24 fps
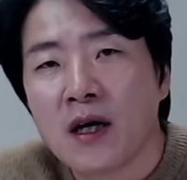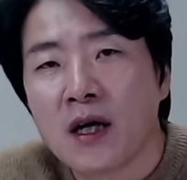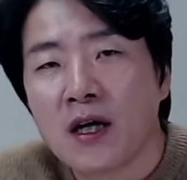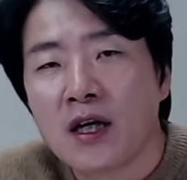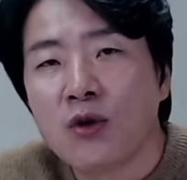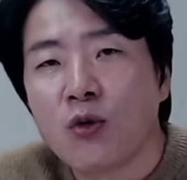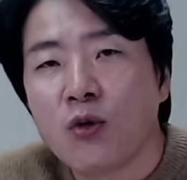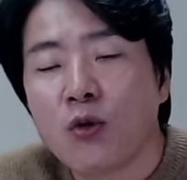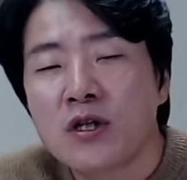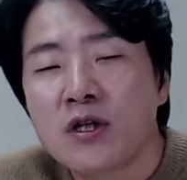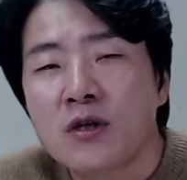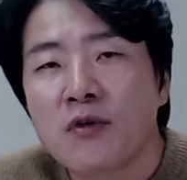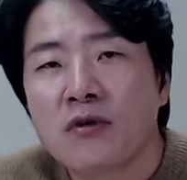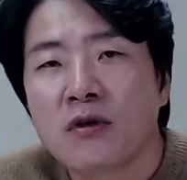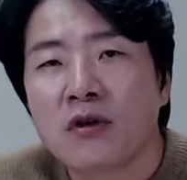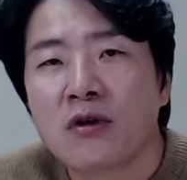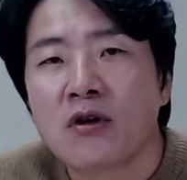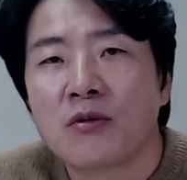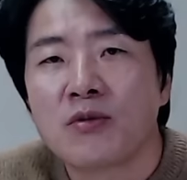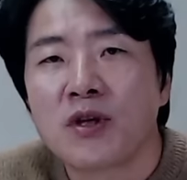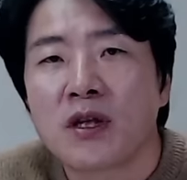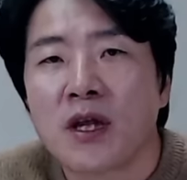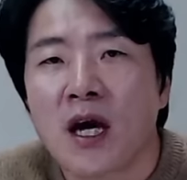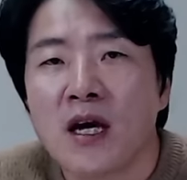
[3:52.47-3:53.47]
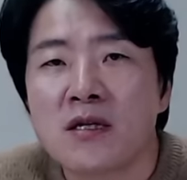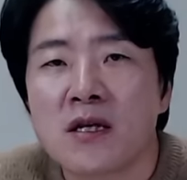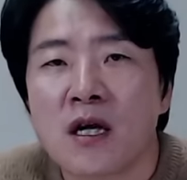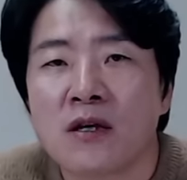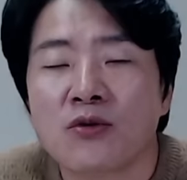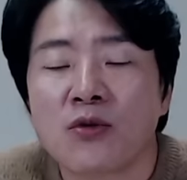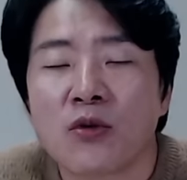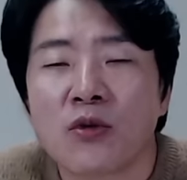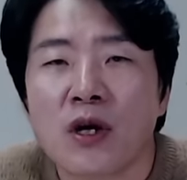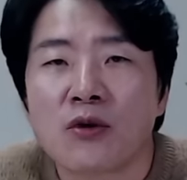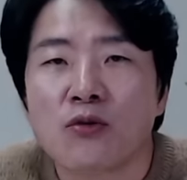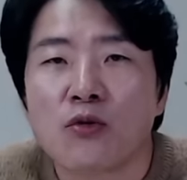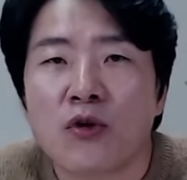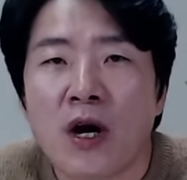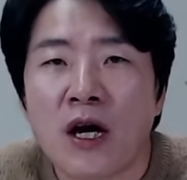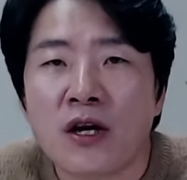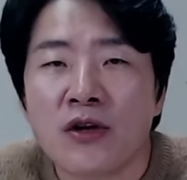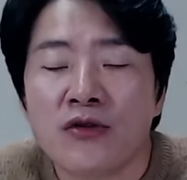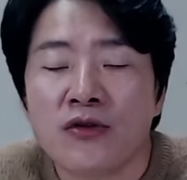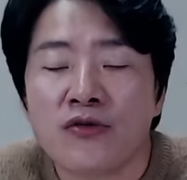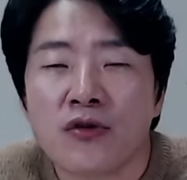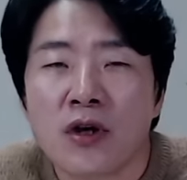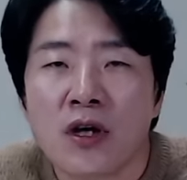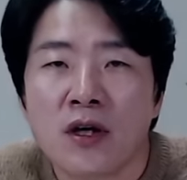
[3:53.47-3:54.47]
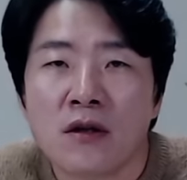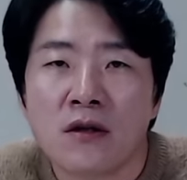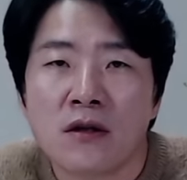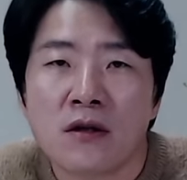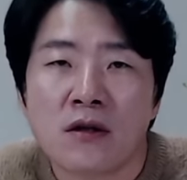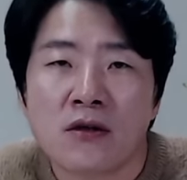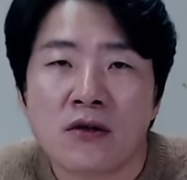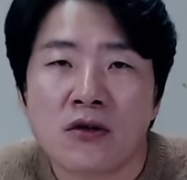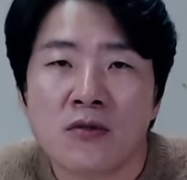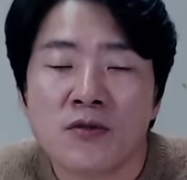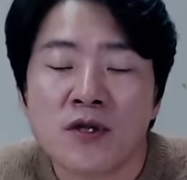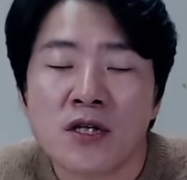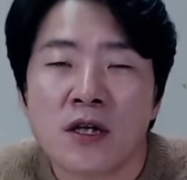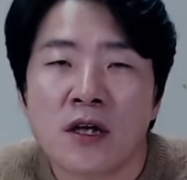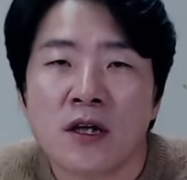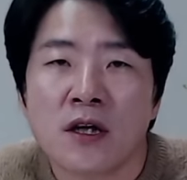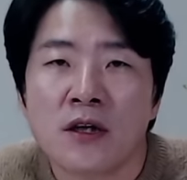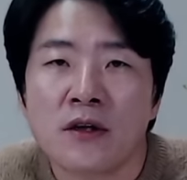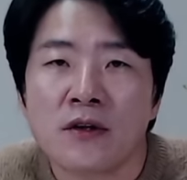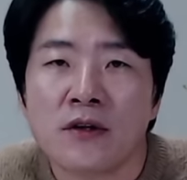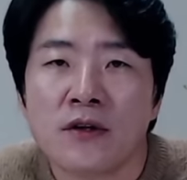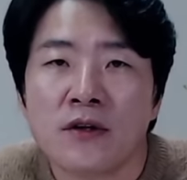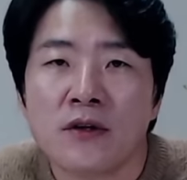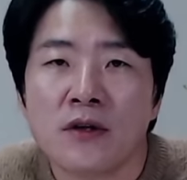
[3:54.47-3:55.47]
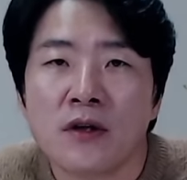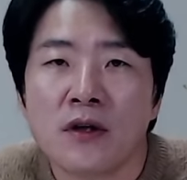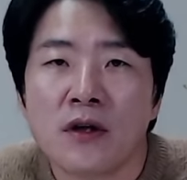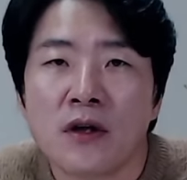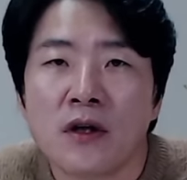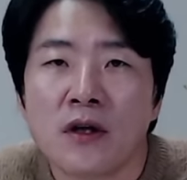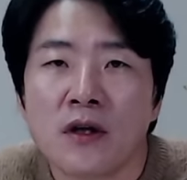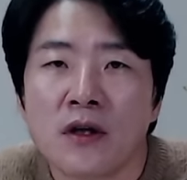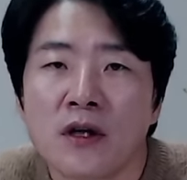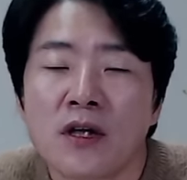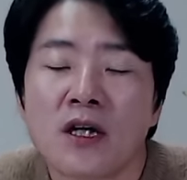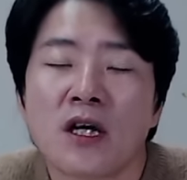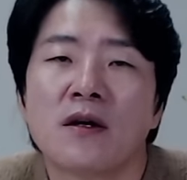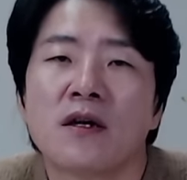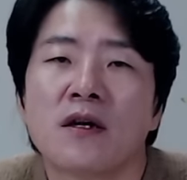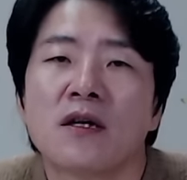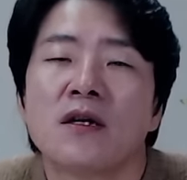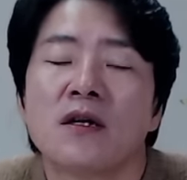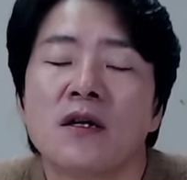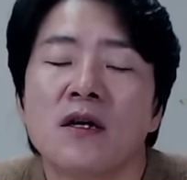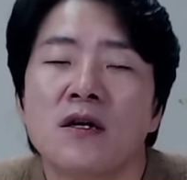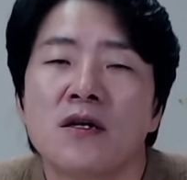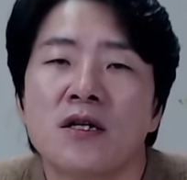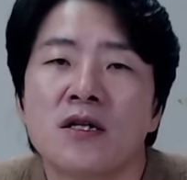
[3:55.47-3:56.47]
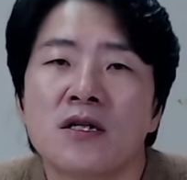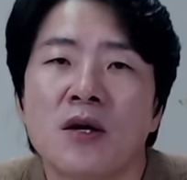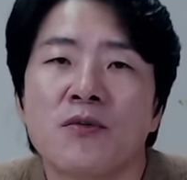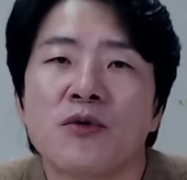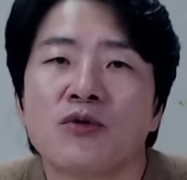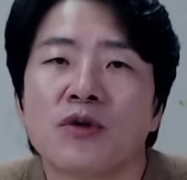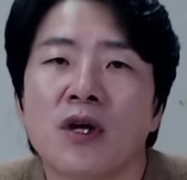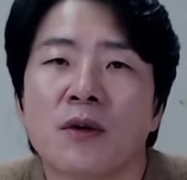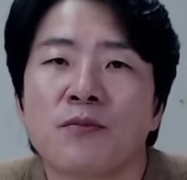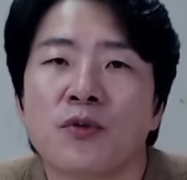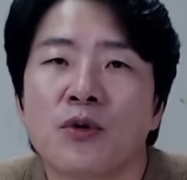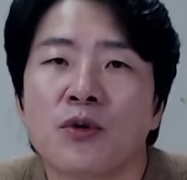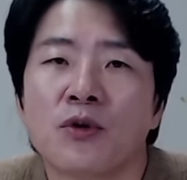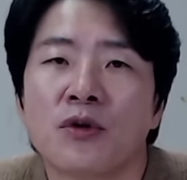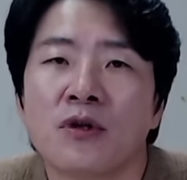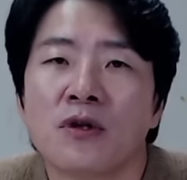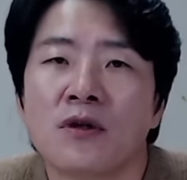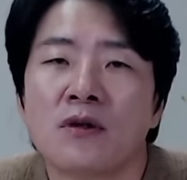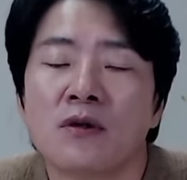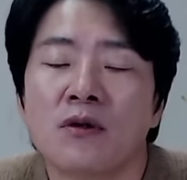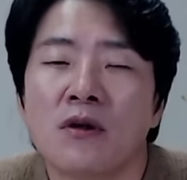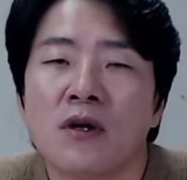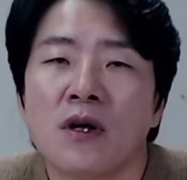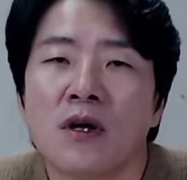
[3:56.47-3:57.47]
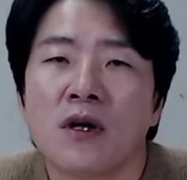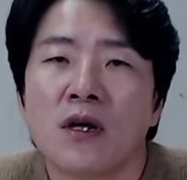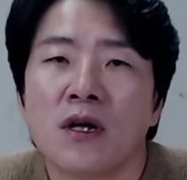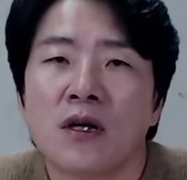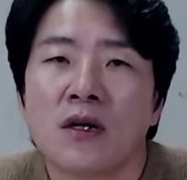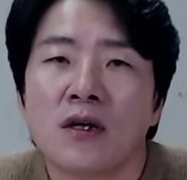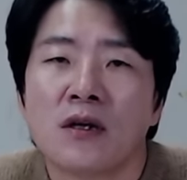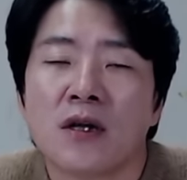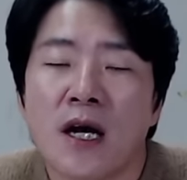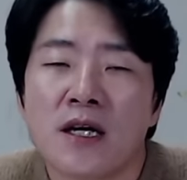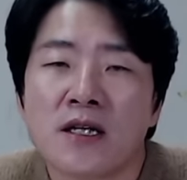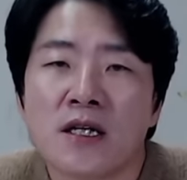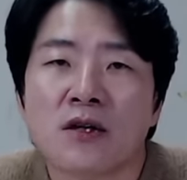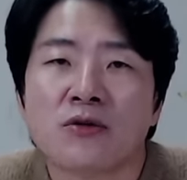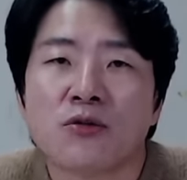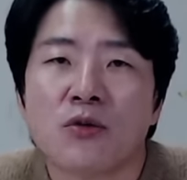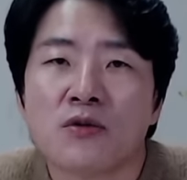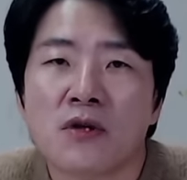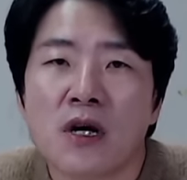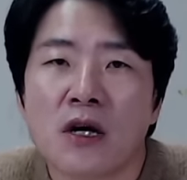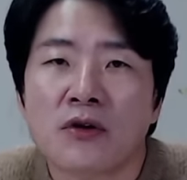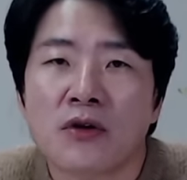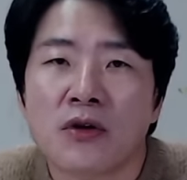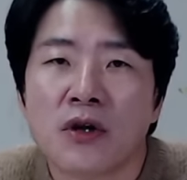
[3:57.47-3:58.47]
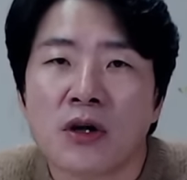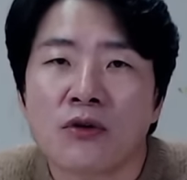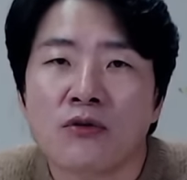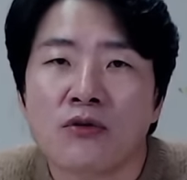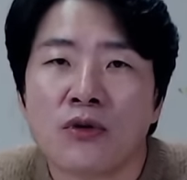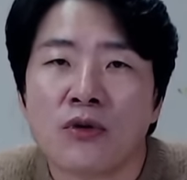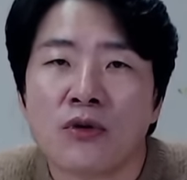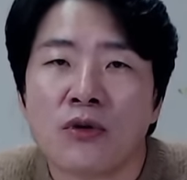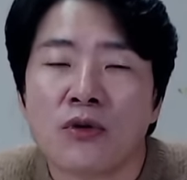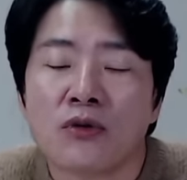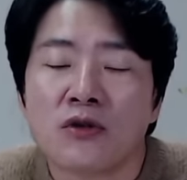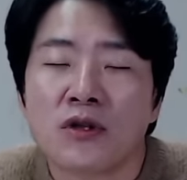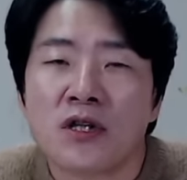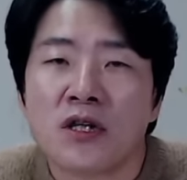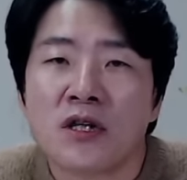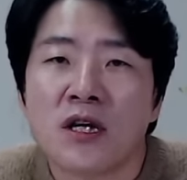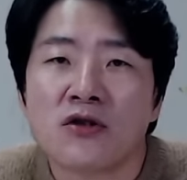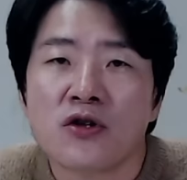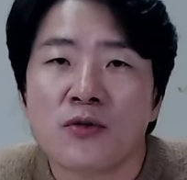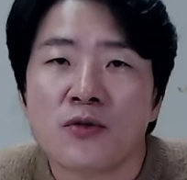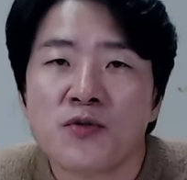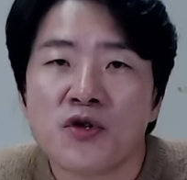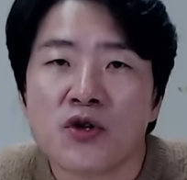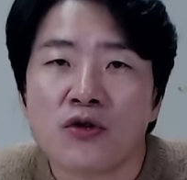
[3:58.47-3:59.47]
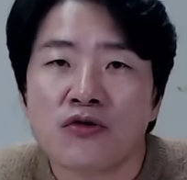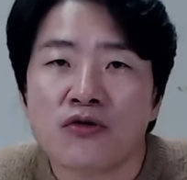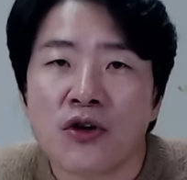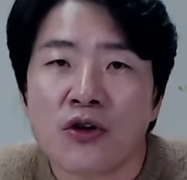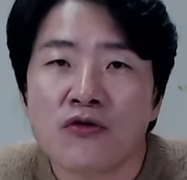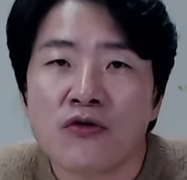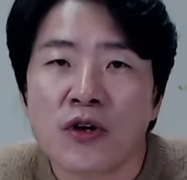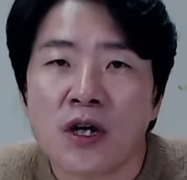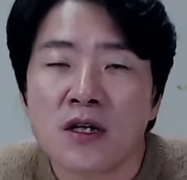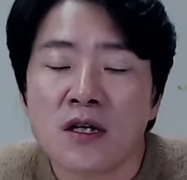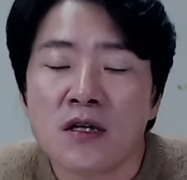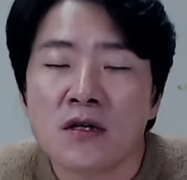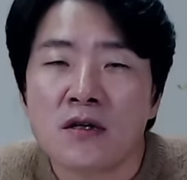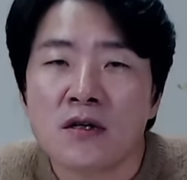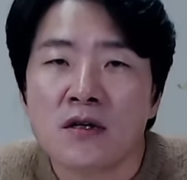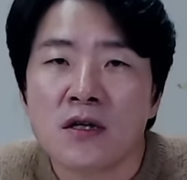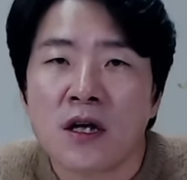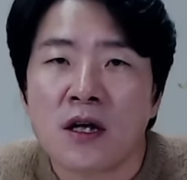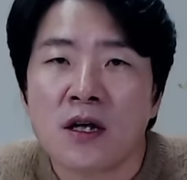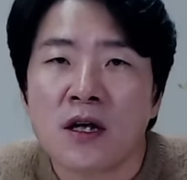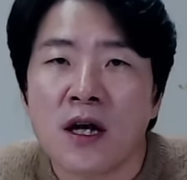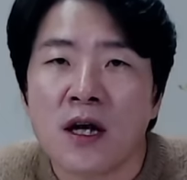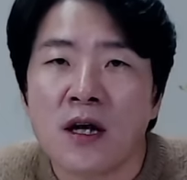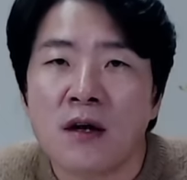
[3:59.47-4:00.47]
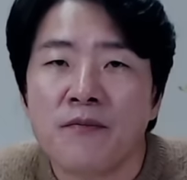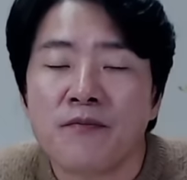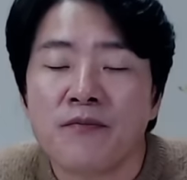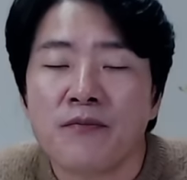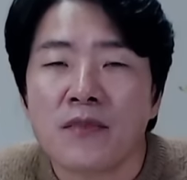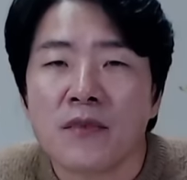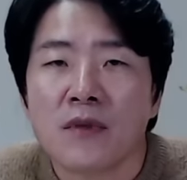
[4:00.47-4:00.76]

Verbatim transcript: 이 50억 클럽이 대장동하고 관련되어 있는 특검이잖아요. 그러니까 이재명 대표는 이 대장동 사건하고 직간접적으로 연관이 있으니까